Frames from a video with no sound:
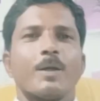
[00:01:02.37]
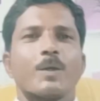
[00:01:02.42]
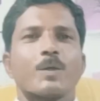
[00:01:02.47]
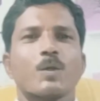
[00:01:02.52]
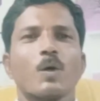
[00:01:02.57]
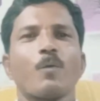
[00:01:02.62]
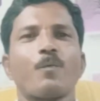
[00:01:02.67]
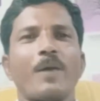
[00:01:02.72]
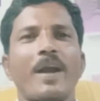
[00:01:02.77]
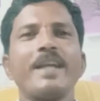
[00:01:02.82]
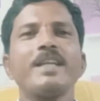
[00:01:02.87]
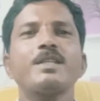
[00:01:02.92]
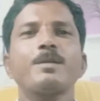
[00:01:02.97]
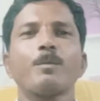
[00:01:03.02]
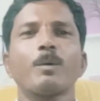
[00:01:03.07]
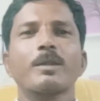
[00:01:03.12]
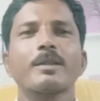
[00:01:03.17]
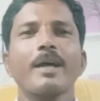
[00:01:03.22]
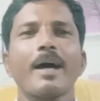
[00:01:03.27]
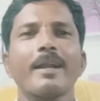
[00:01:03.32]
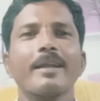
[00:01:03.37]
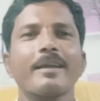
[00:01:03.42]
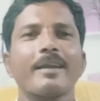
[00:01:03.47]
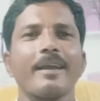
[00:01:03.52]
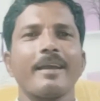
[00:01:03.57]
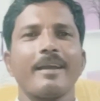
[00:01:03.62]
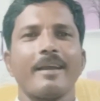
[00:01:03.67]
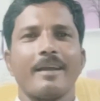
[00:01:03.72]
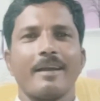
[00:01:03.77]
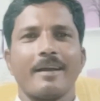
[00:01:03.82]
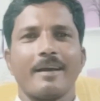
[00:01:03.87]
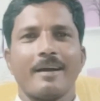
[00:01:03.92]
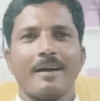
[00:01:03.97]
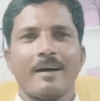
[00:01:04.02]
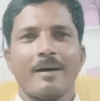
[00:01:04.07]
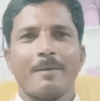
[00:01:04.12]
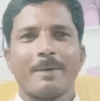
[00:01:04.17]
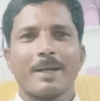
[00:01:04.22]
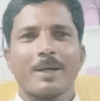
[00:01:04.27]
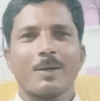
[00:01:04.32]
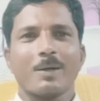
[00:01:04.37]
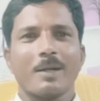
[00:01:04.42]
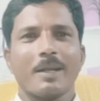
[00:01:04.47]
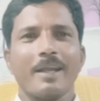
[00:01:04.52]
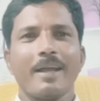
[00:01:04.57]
సో ఫ్రెండ్స్ మొత్తానికి మనకు